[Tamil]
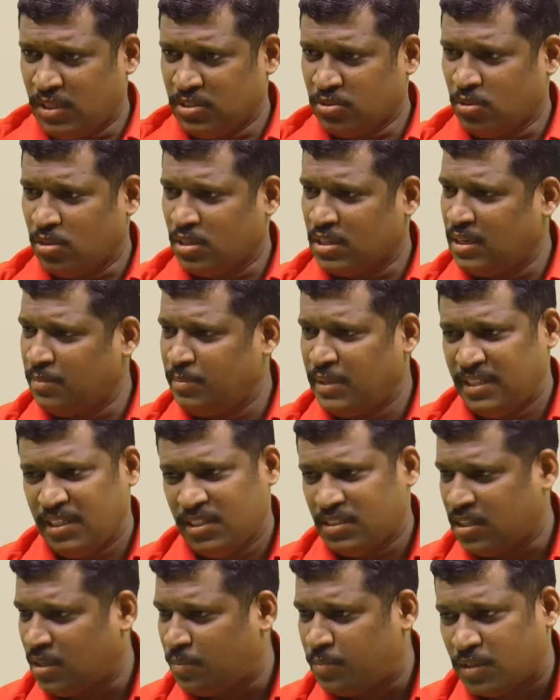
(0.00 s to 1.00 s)
மாதத்துக்கு ஒருக்கா
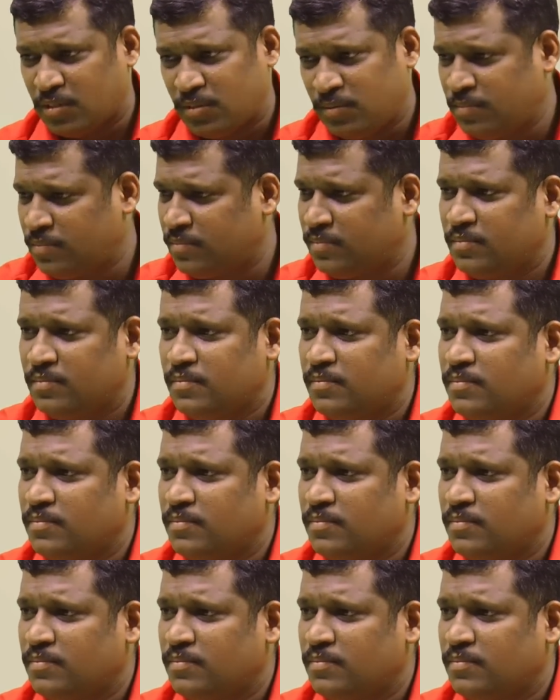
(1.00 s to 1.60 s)
பேதிக்கு சாப்பிடணும்